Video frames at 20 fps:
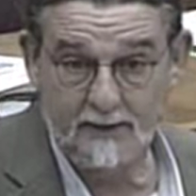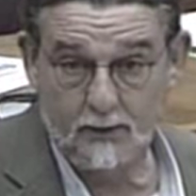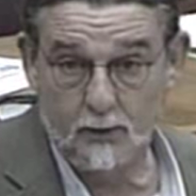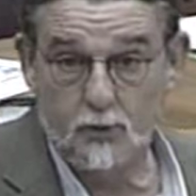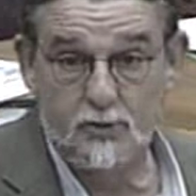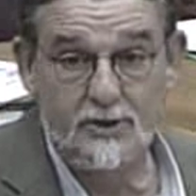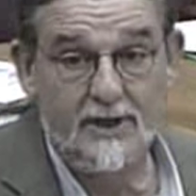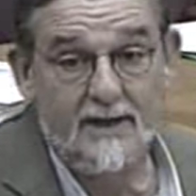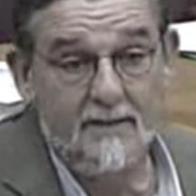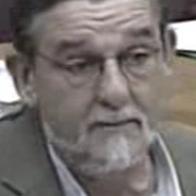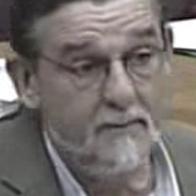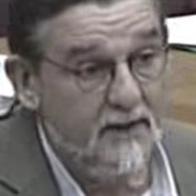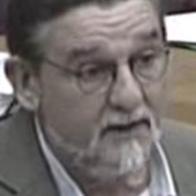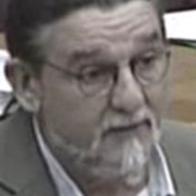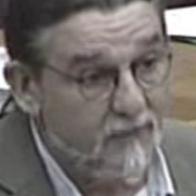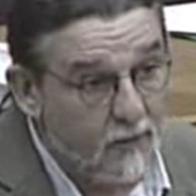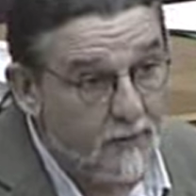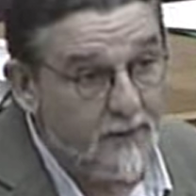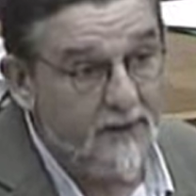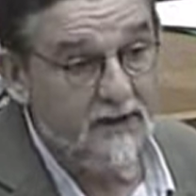O sea, en vez de
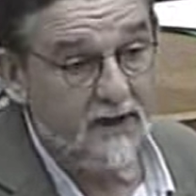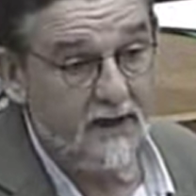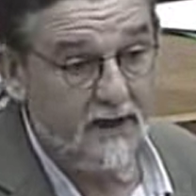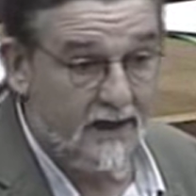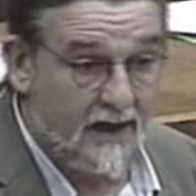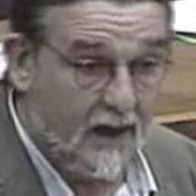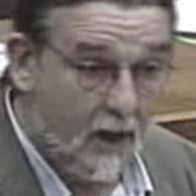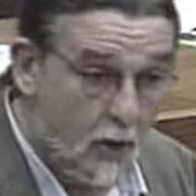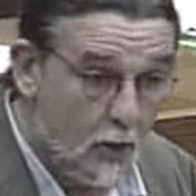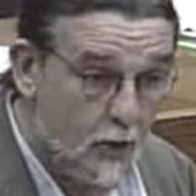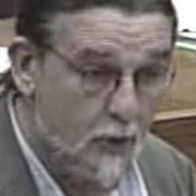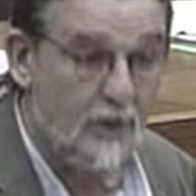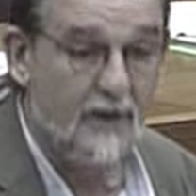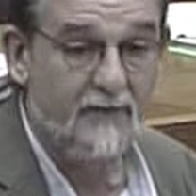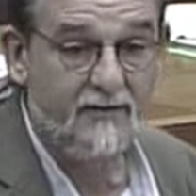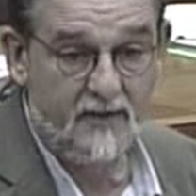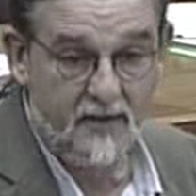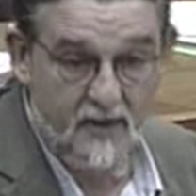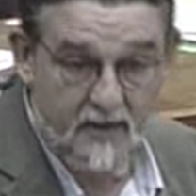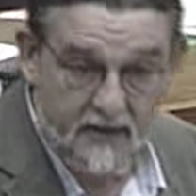fomentar el ahorro, la
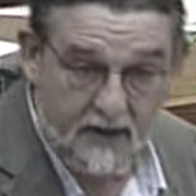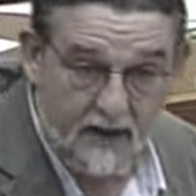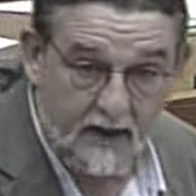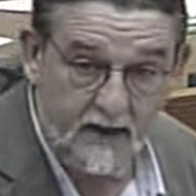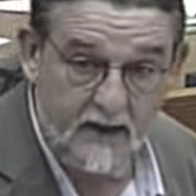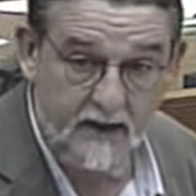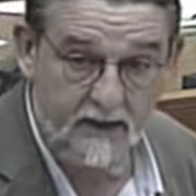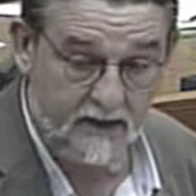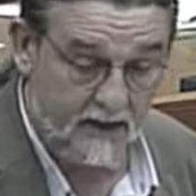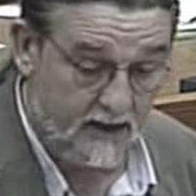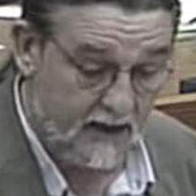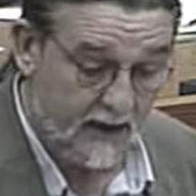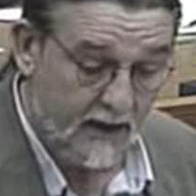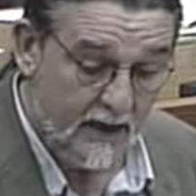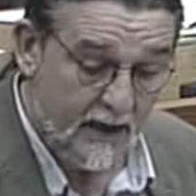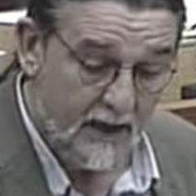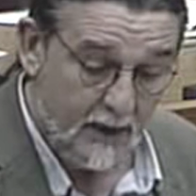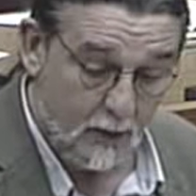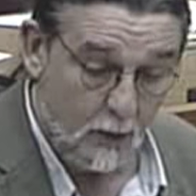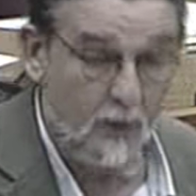eficiencia energética,
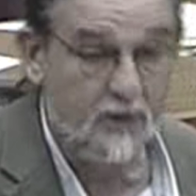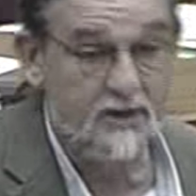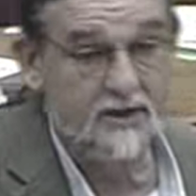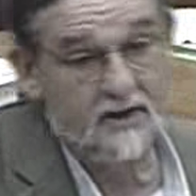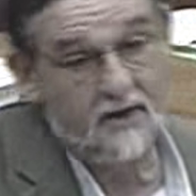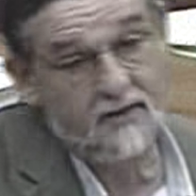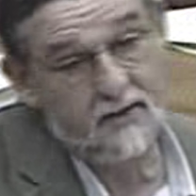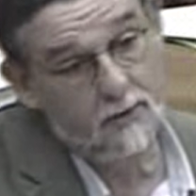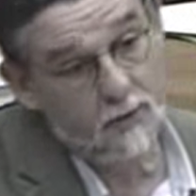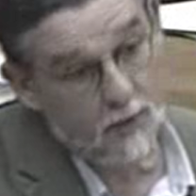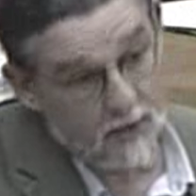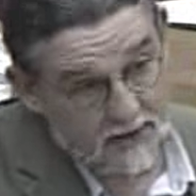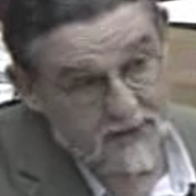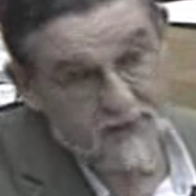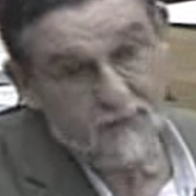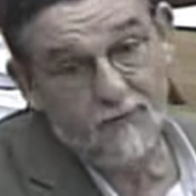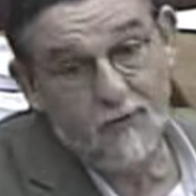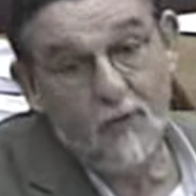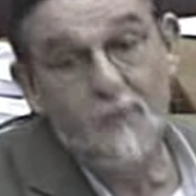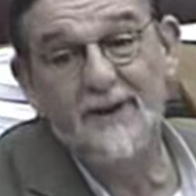lo que se está haciendo es
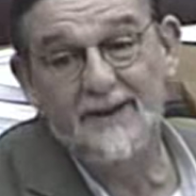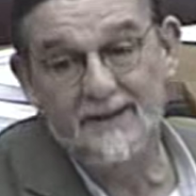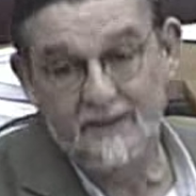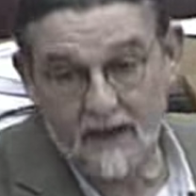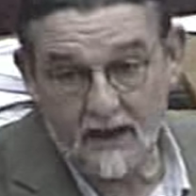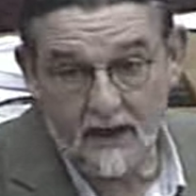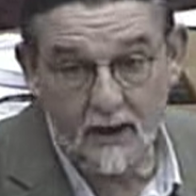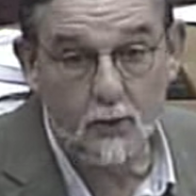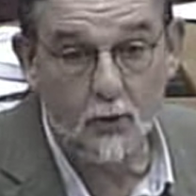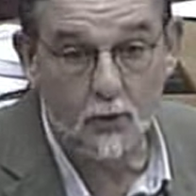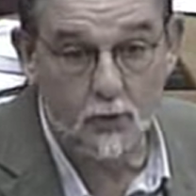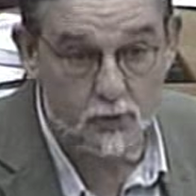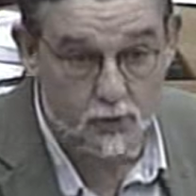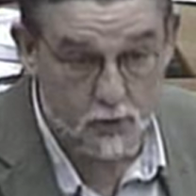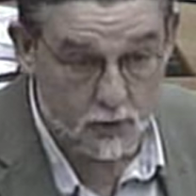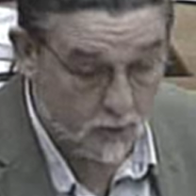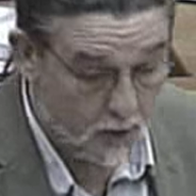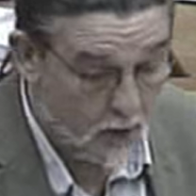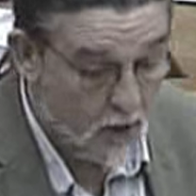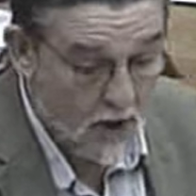fomentar el
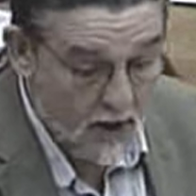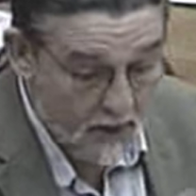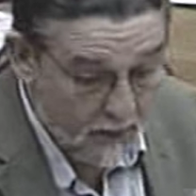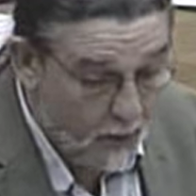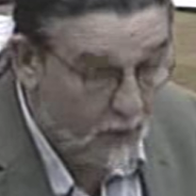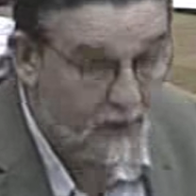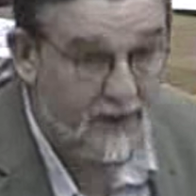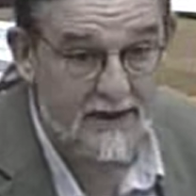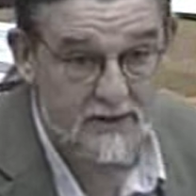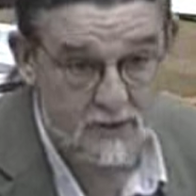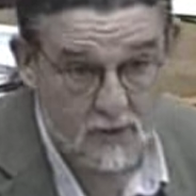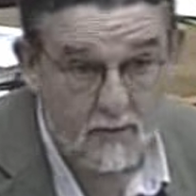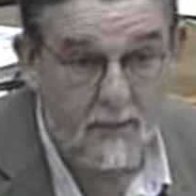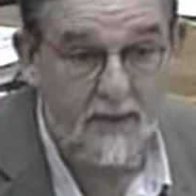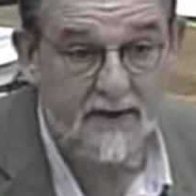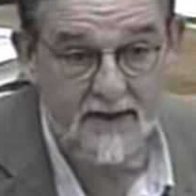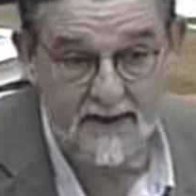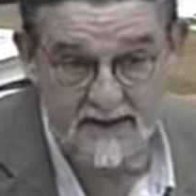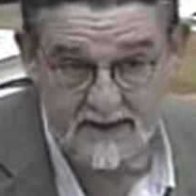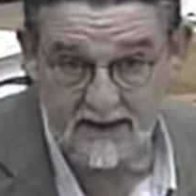consumo porque las
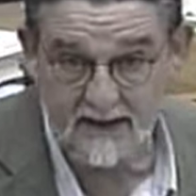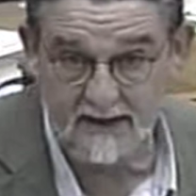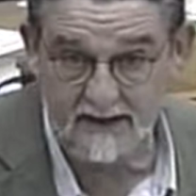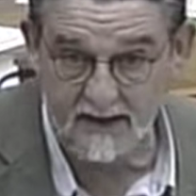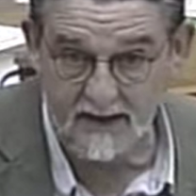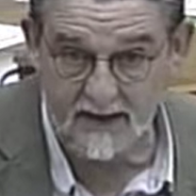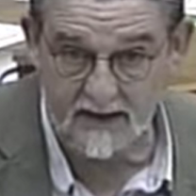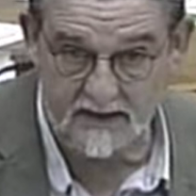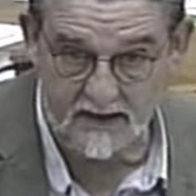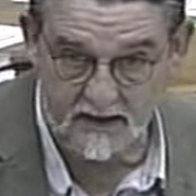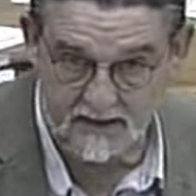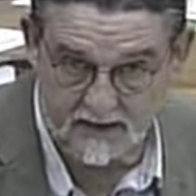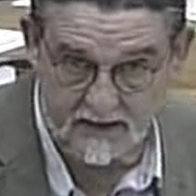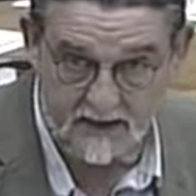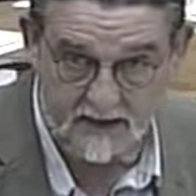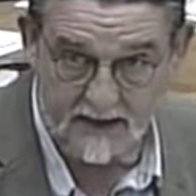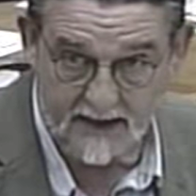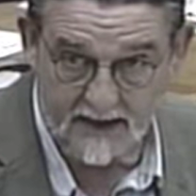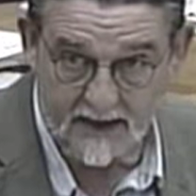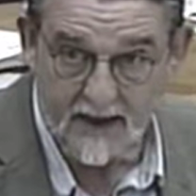compañías eléctricas
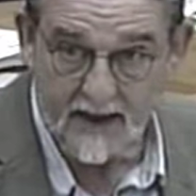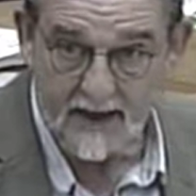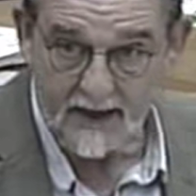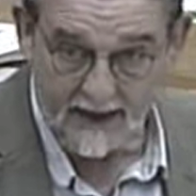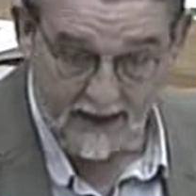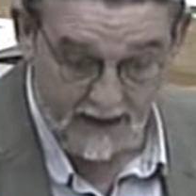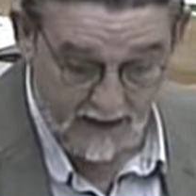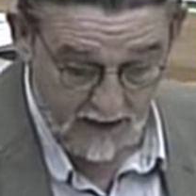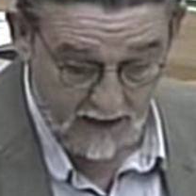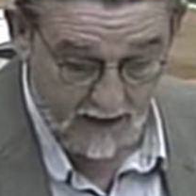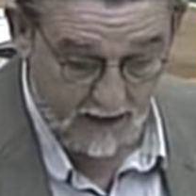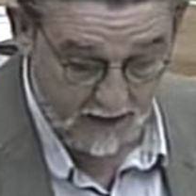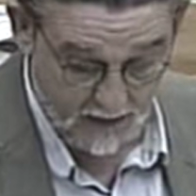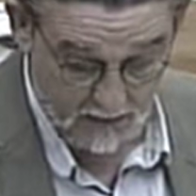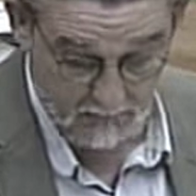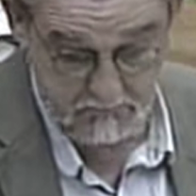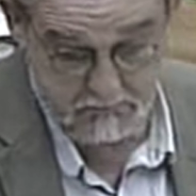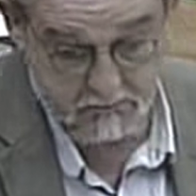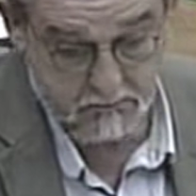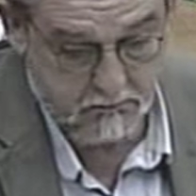necesitan eh,
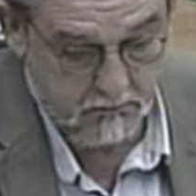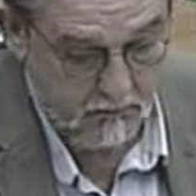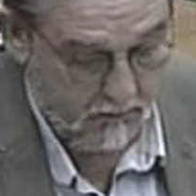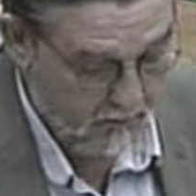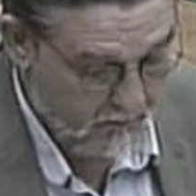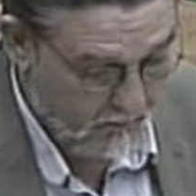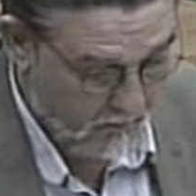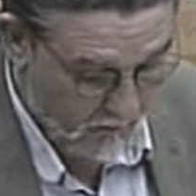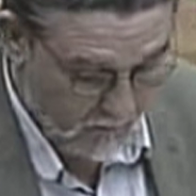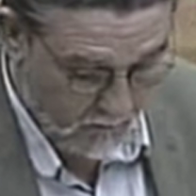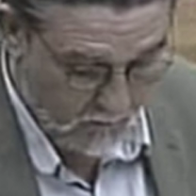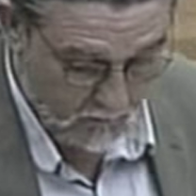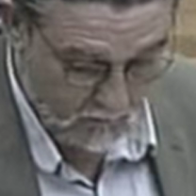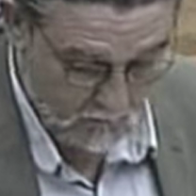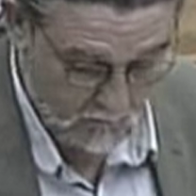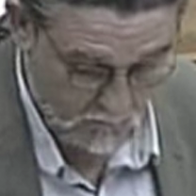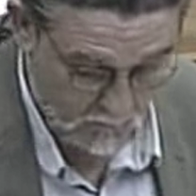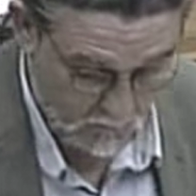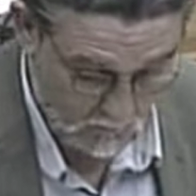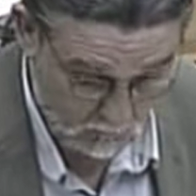mm,
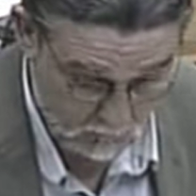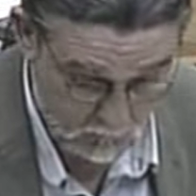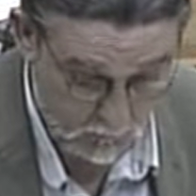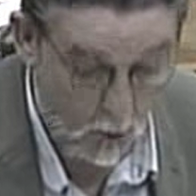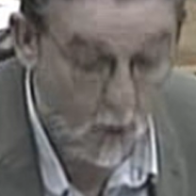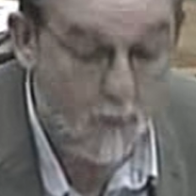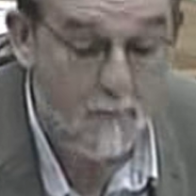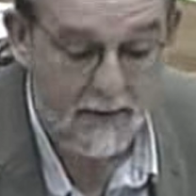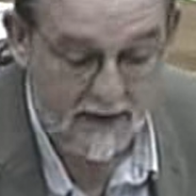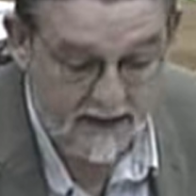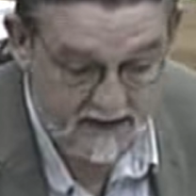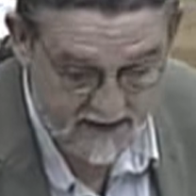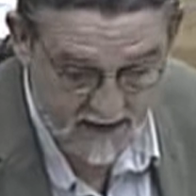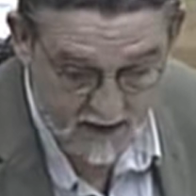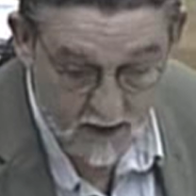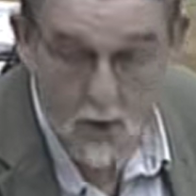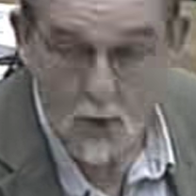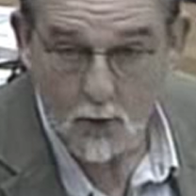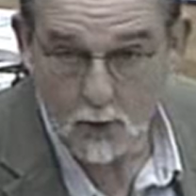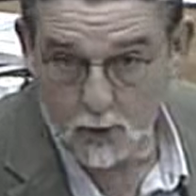compensar
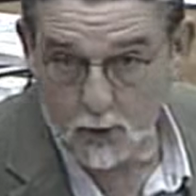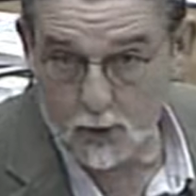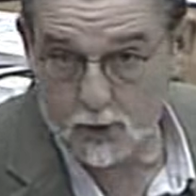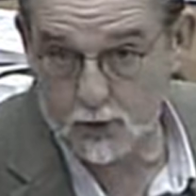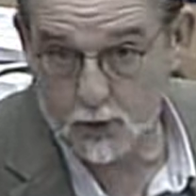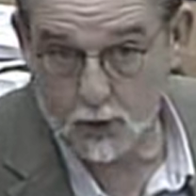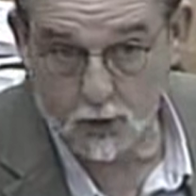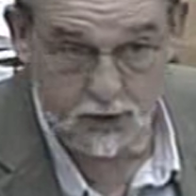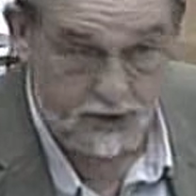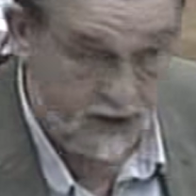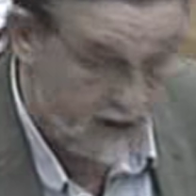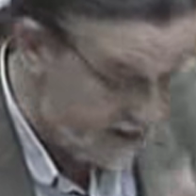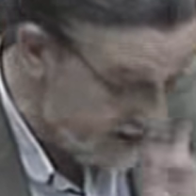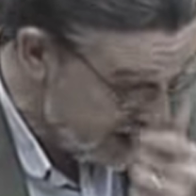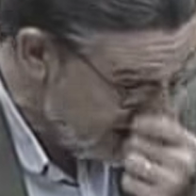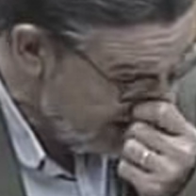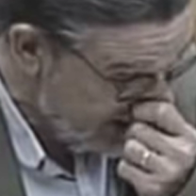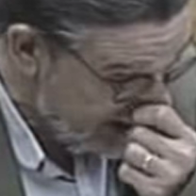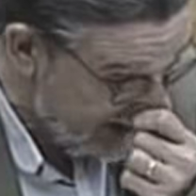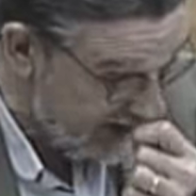unos costes
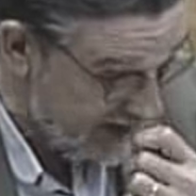eh,